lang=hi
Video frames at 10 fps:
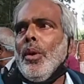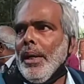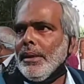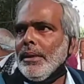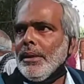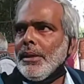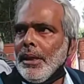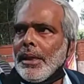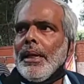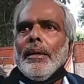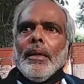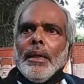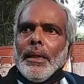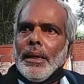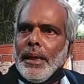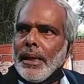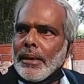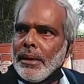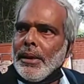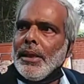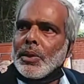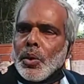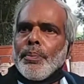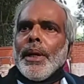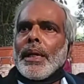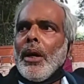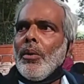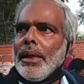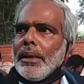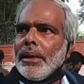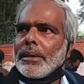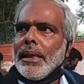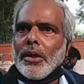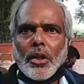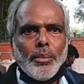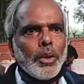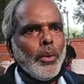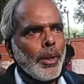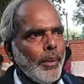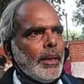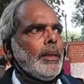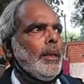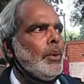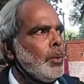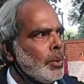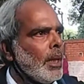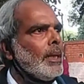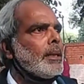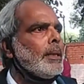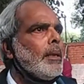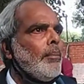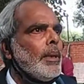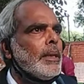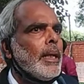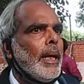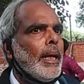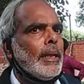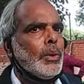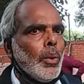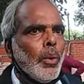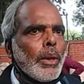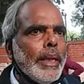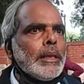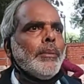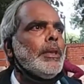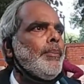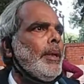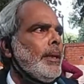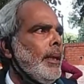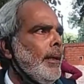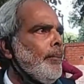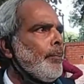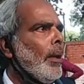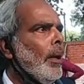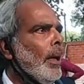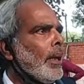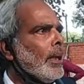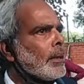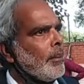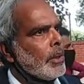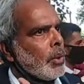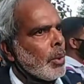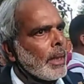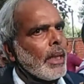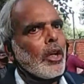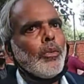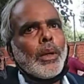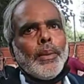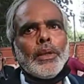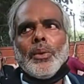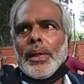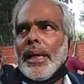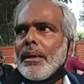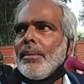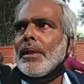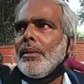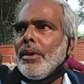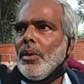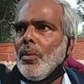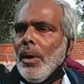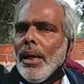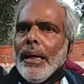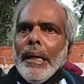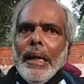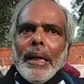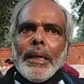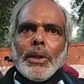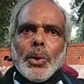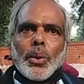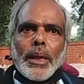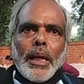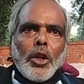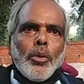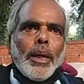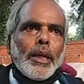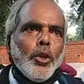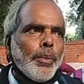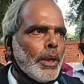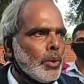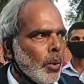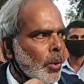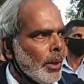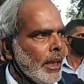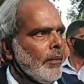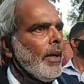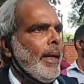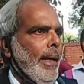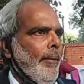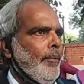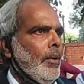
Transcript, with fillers: हुआ ठीक है एक इस रूप में क्या हुआ ये देश के इकोनॉमी को बर्बाद किया दूसरा इसका संबंध क्या है कि जो लोग नहीं समझ पाते हैं कि असल में छोटे कारोबार बंद होने का एक मतलब ये हुआ कि छोटे कारोबार के ऊपर जो लोग निर्भर हैं